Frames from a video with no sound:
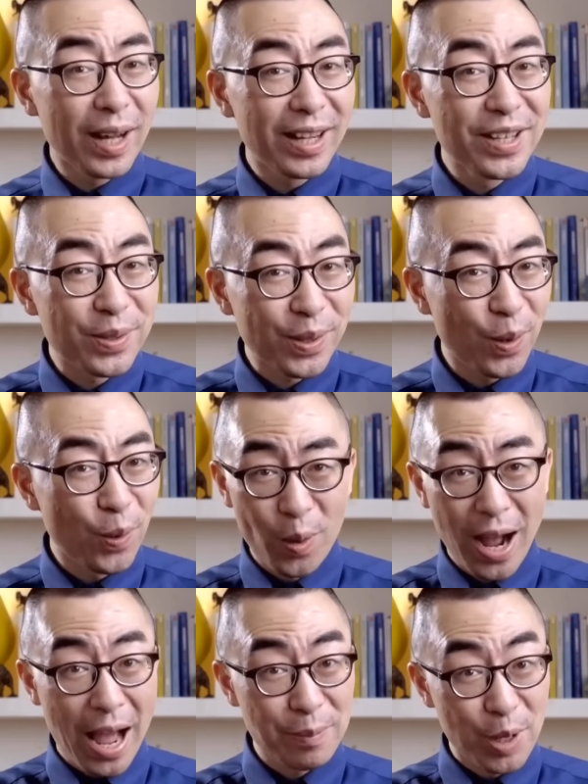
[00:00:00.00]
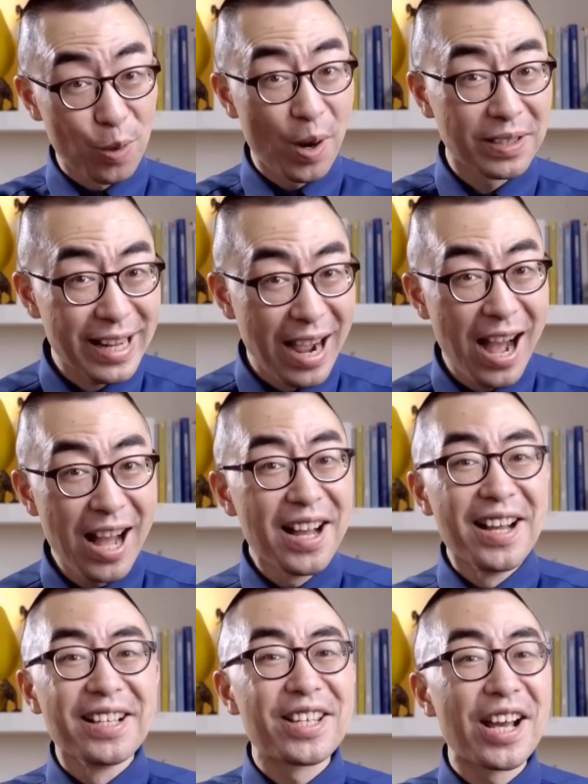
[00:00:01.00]
对了，最后我还没有忘记啊。
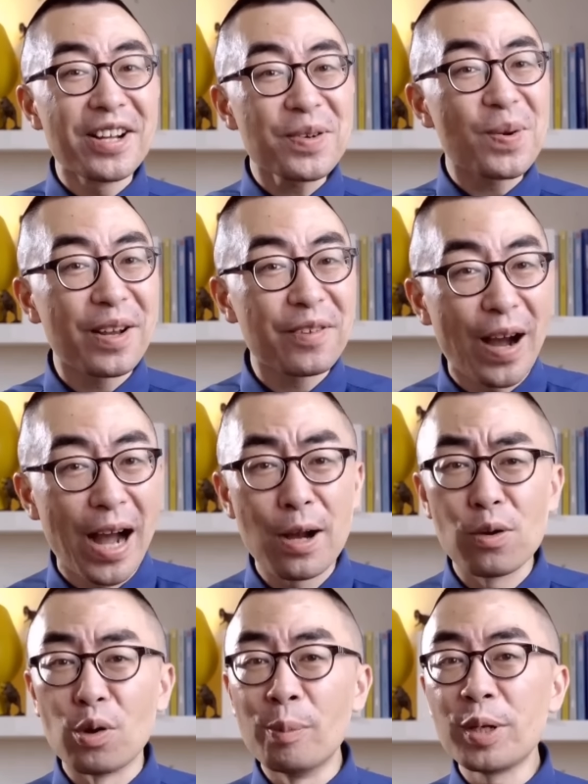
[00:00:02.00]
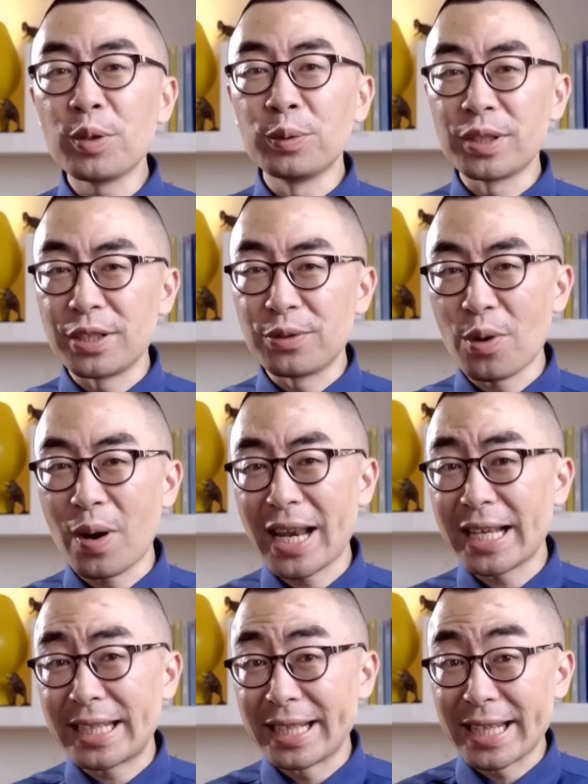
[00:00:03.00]
城管法，我们用几句话
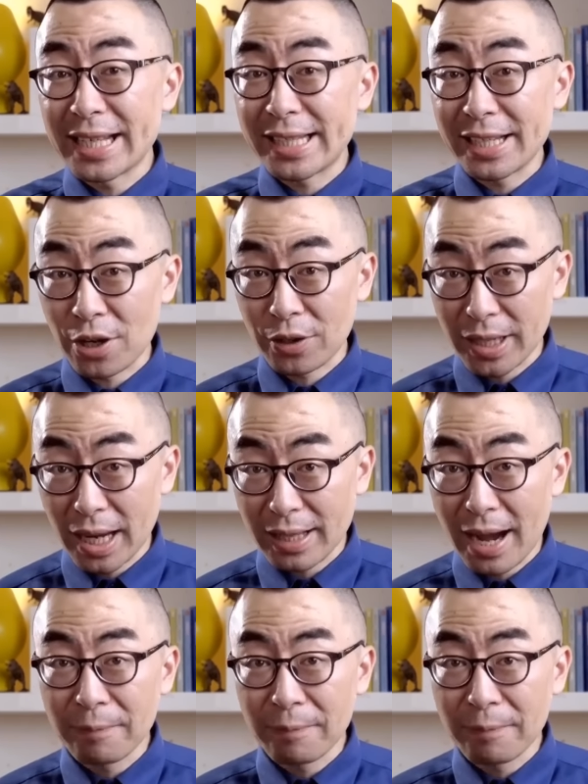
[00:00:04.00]
来简单介绍一下